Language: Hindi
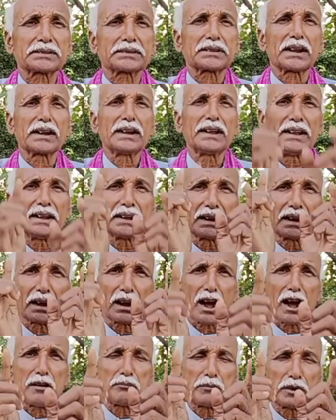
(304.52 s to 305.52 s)
शनि
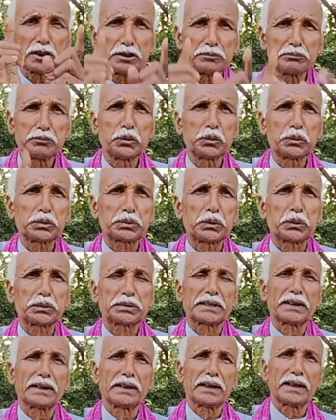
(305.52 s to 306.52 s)
ग्रह मजबूत
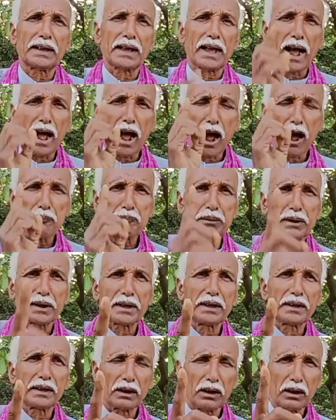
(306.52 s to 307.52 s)
होते हैं
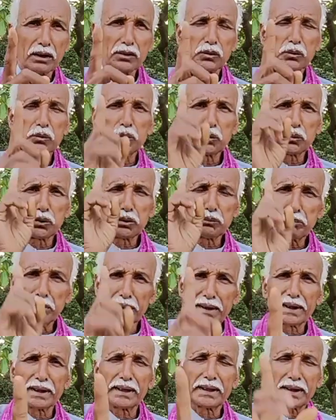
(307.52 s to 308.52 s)
आपके अनुकूल
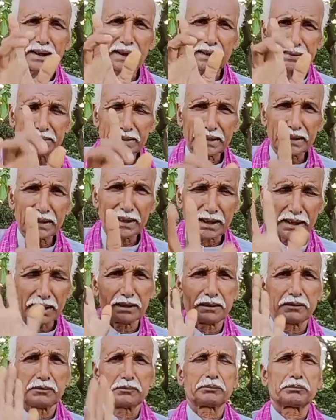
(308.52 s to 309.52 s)
बने रहते
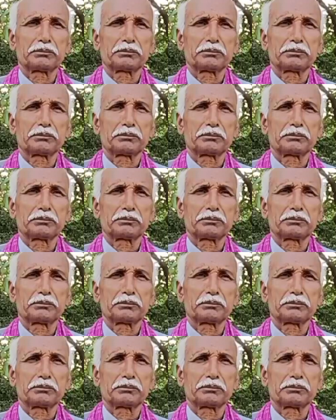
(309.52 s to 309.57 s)
हैं